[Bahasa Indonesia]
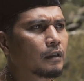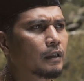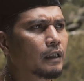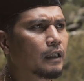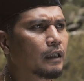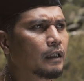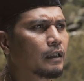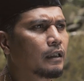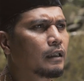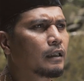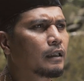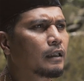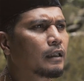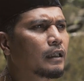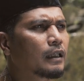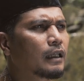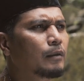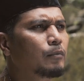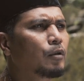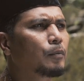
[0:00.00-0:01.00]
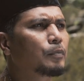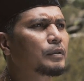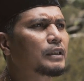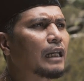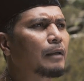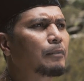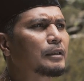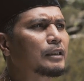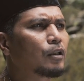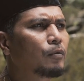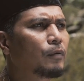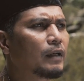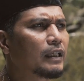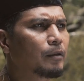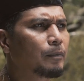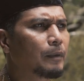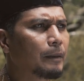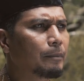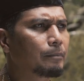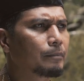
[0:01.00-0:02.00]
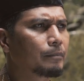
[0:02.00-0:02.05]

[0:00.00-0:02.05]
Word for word: Eh, kamu betul-betul baik, -betul,